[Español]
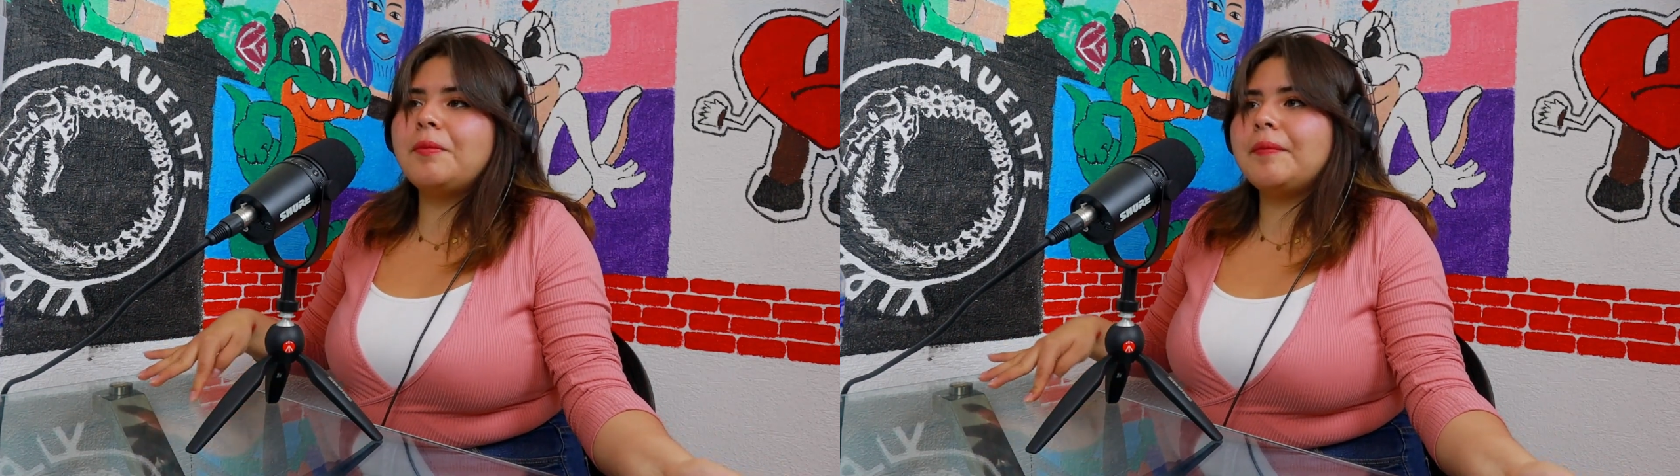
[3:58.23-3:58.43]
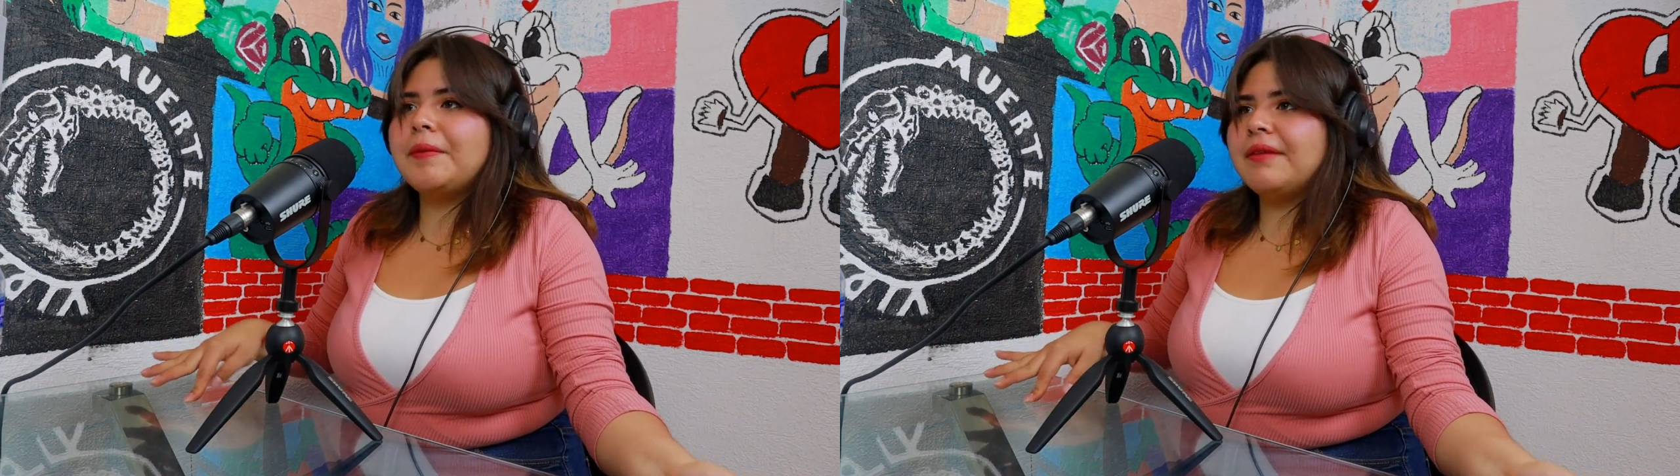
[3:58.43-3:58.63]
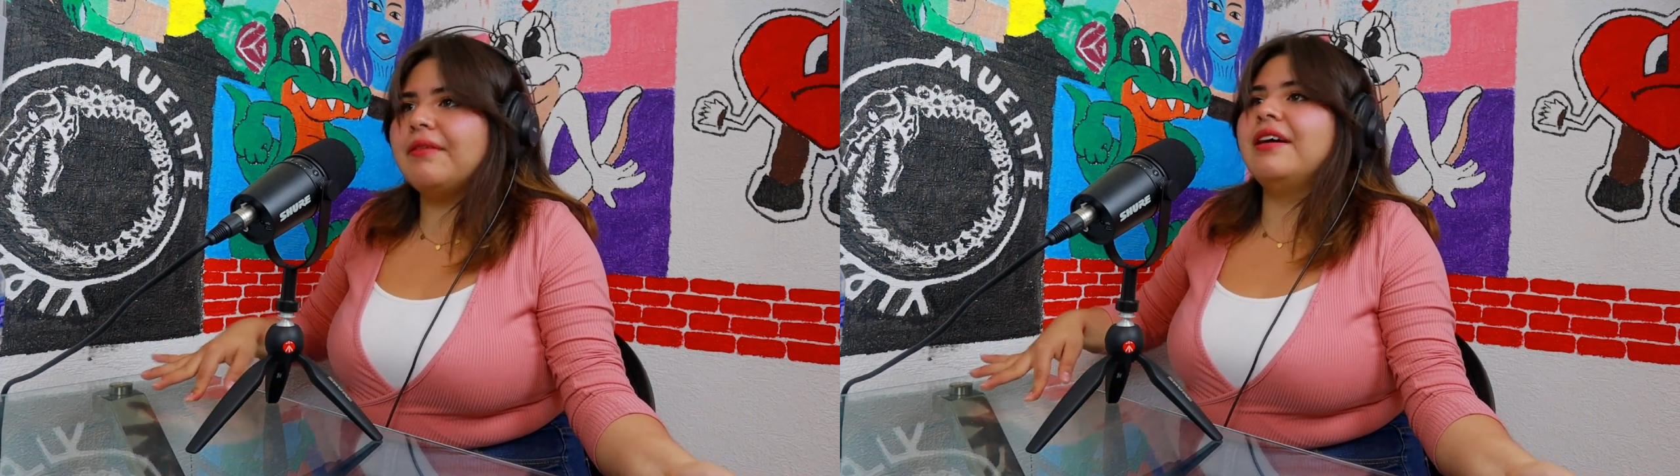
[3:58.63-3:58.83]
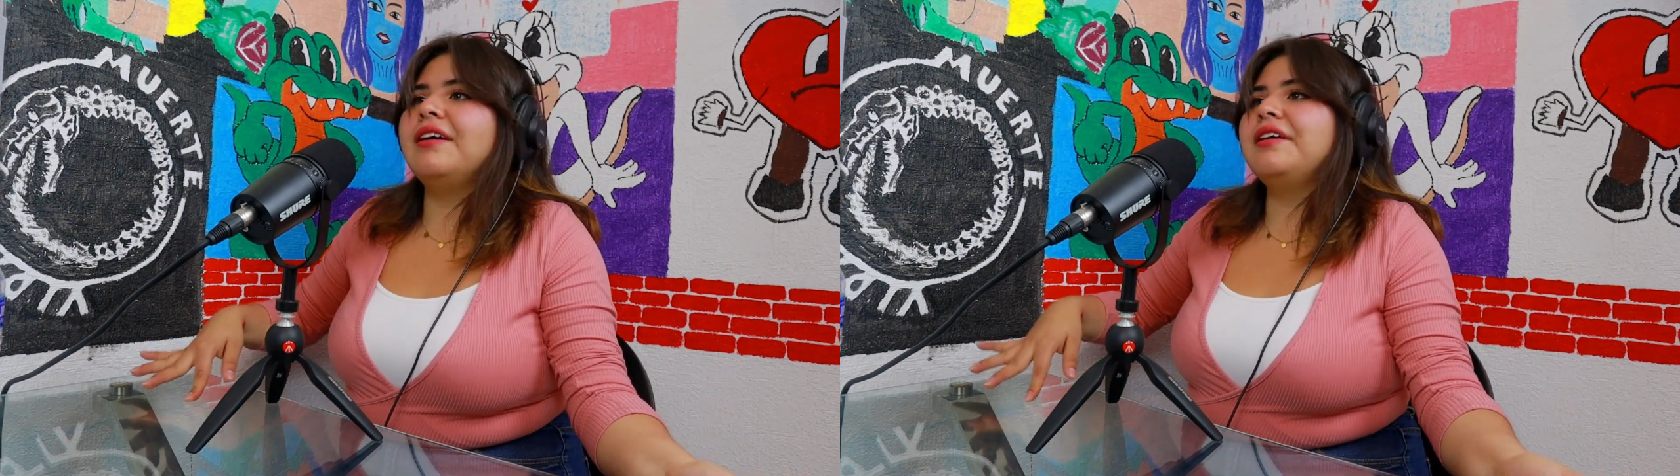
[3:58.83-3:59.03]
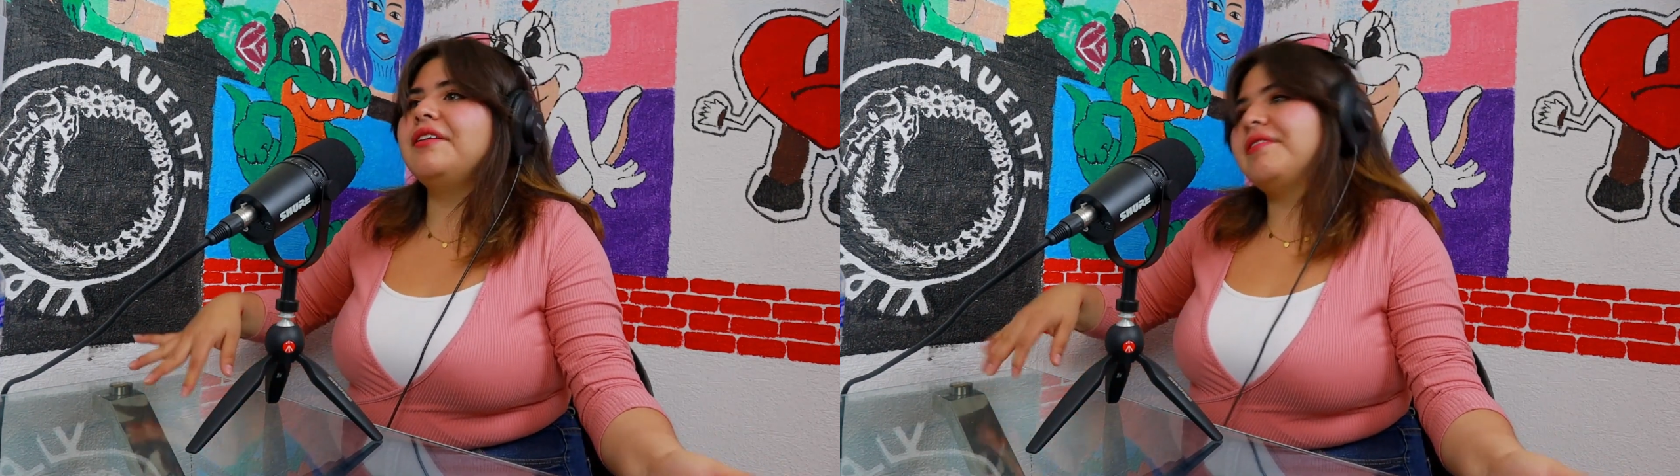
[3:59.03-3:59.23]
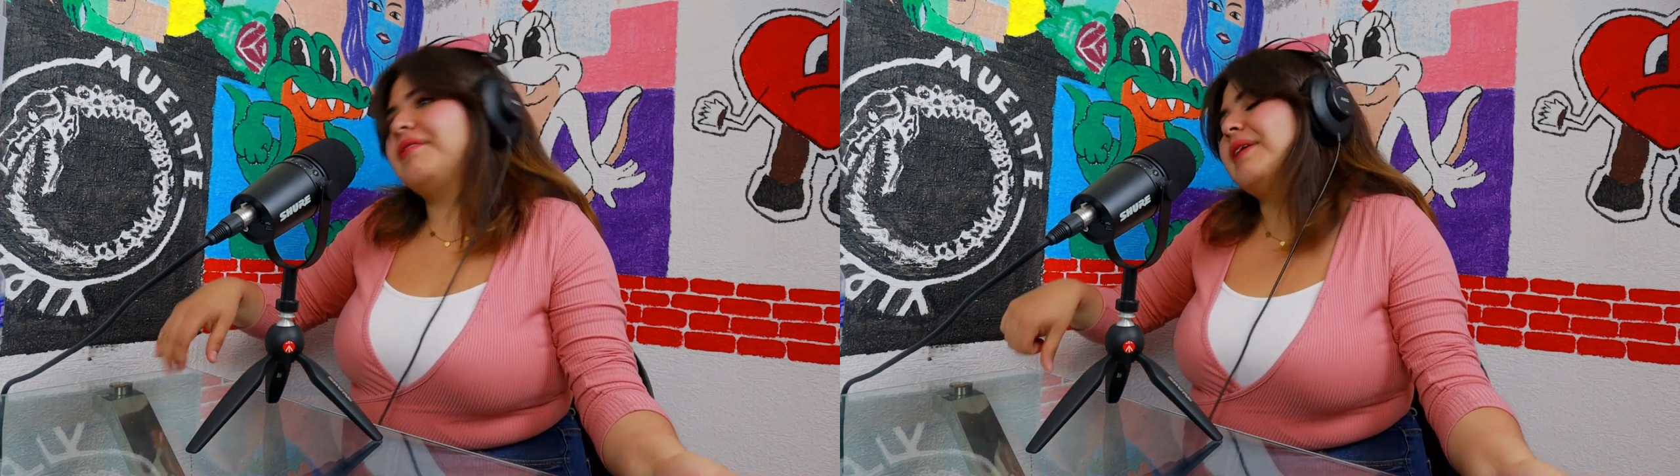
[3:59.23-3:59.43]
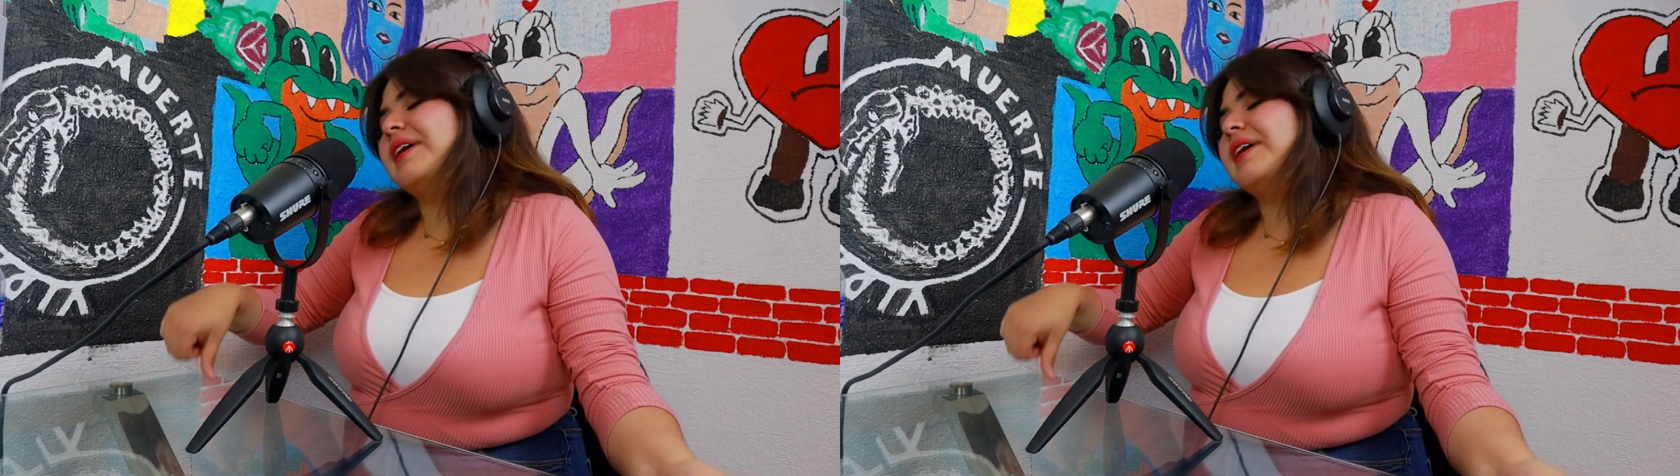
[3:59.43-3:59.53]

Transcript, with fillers: papel de baño,